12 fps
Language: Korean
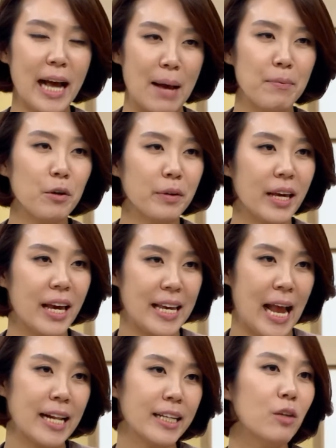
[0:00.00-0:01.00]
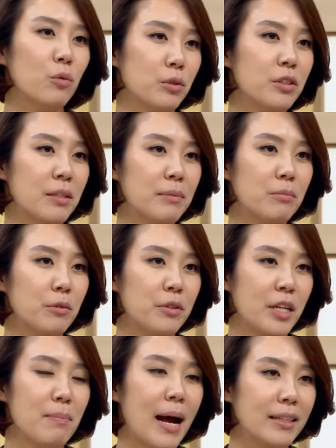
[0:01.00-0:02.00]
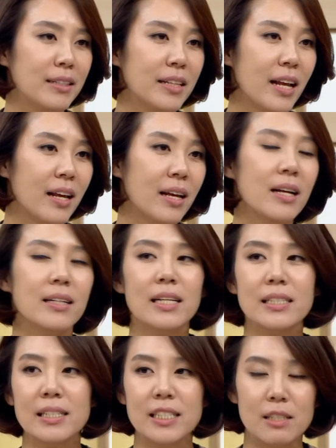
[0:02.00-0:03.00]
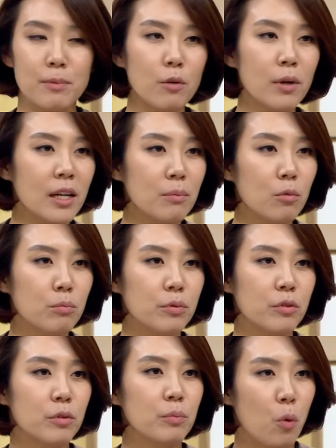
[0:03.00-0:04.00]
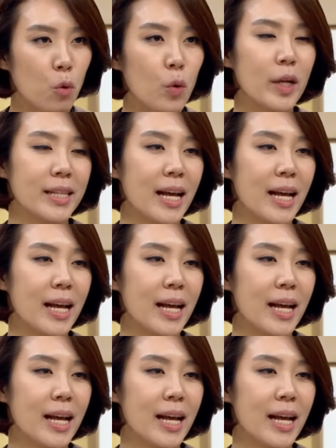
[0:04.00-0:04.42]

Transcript: 가볍게 얇게 옷을 입는 분들이 많은데 사실 질병관리본부 보고에